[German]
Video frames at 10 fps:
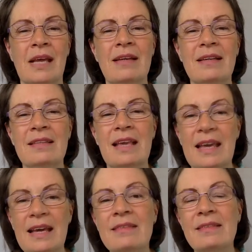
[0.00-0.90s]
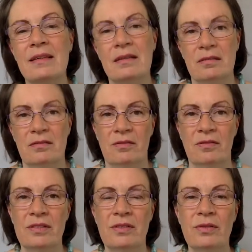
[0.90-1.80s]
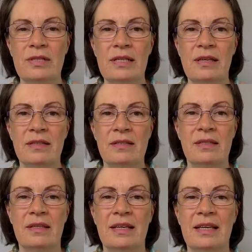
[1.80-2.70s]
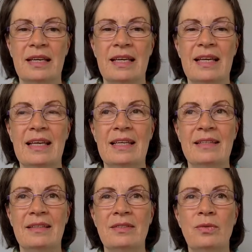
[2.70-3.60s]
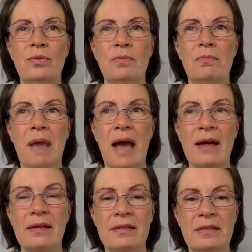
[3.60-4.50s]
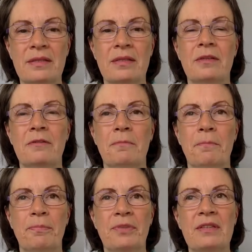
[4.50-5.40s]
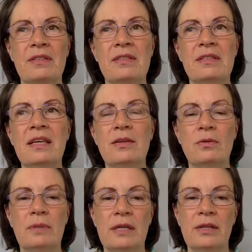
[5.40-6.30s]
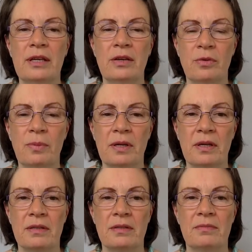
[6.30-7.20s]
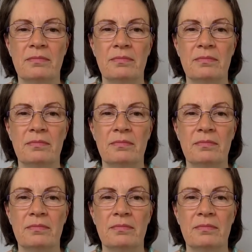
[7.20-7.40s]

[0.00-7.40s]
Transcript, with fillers: Das Erste, was nützlich ist, ist, dass du merkst, dass es nicht um dein Gegenüber geht,